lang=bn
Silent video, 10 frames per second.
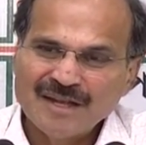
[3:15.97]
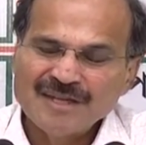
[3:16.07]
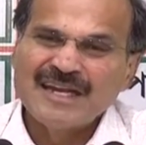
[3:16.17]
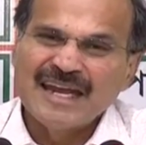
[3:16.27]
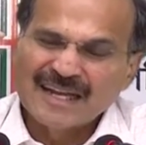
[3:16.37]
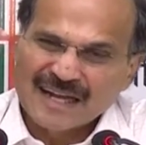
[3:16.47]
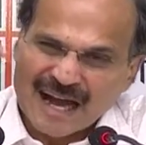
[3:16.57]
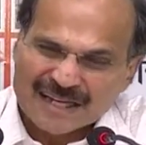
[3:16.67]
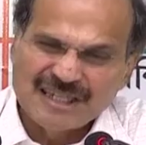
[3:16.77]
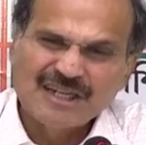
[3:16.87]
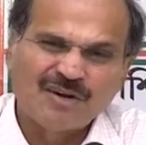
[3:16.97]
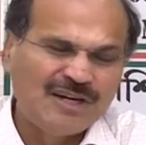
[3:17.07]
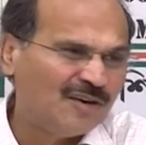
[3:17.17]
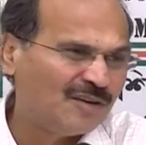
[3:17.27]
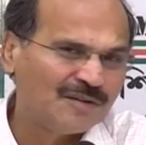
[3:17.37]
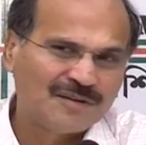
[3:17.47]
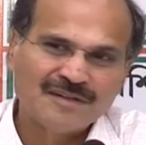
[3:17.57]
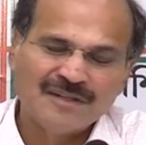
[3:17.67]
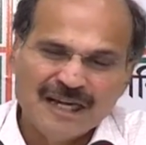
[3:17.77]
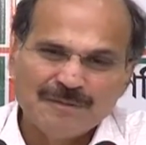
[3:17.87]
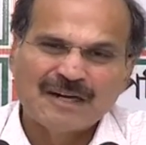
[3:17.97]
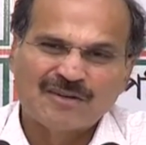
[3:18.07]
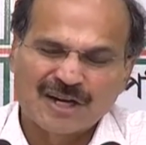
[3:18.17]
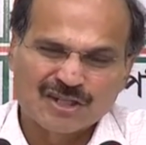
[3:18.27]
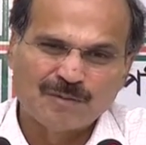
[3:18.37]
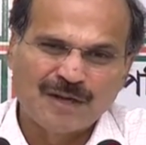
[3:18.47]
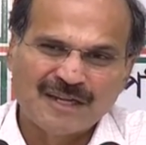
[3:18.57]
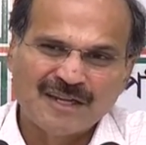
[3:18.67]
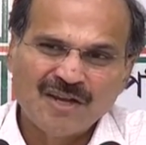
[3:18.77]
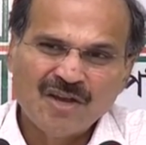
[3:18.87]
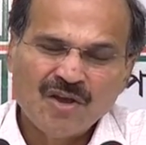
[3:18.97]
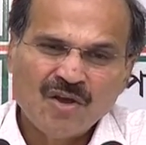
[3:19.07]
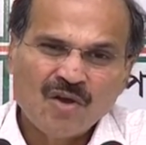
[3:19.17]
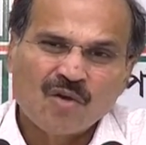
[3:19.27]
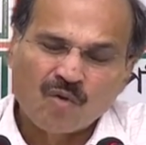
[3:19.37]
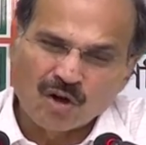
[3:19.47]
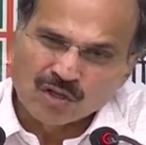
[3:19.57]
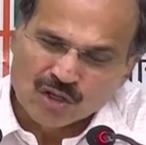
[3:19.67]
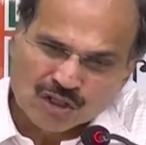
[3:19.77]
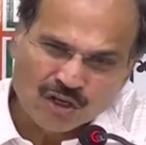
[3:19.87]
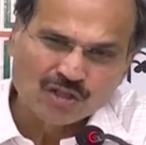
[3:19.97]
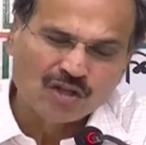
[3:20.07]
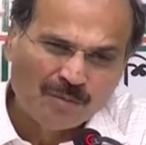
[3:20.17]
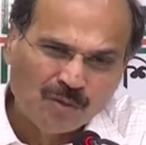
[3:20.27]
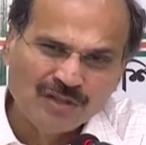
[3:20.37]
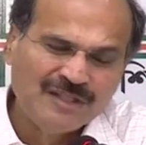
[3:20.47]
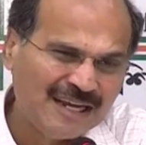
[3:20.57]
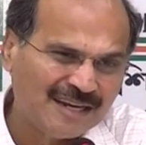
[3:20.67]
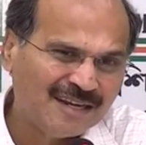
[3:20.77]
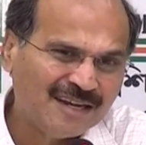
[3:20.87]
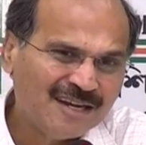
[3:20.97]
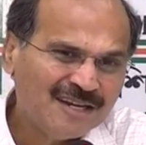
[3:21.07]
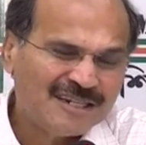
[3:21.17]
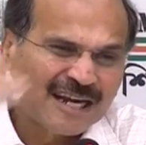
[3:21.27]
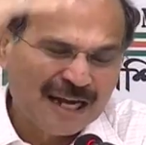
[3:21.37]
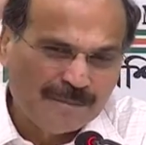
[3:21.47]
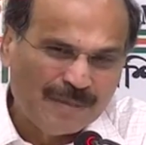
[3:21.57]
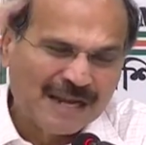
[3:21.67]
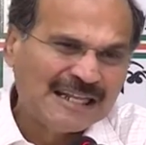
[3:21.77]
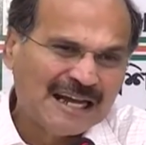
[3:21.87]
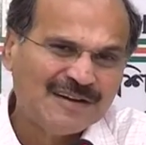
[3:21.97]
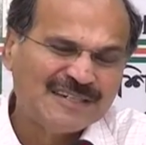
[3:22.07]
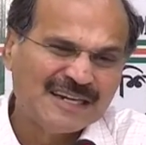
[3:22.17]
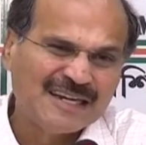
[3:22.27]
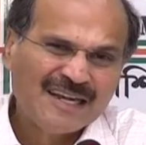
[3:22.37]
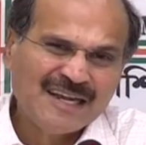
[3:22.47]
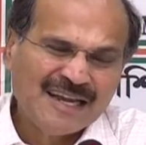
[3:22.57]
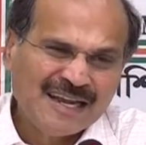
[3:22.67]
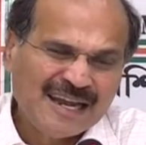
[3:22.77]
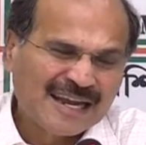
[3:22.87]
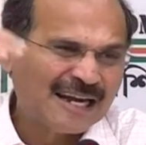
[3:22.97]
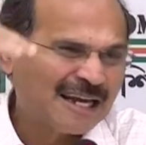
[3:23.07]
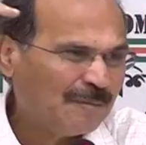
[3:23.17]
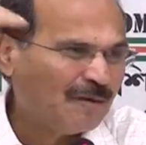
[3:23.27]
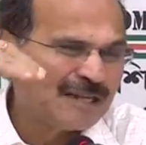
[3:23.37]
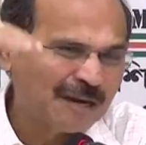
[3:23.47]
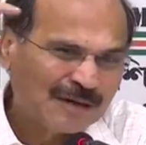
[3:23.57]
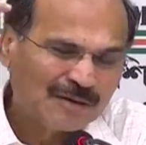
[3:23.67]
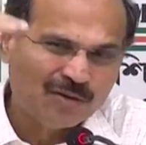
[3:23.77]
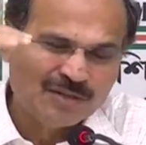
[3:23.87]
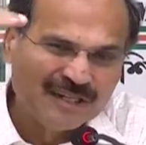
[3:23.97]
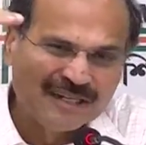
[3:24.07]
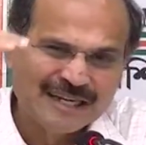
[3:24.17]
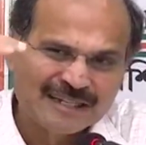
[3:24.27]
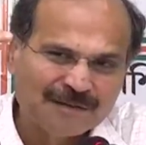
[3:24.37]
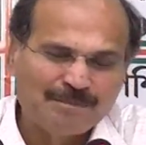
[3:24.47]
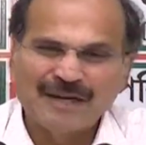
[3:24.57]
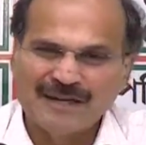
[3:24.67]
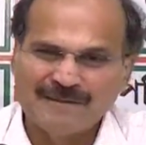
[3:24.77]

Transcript: সেই কাশি করিডোর নির্মাণ করার সময় কত শত মন্দির সেখানে ভেঙে দেওয়া হয়েছে এখানকার মানুষ একবার খোঁজ নিয়ে দেখতে পারেন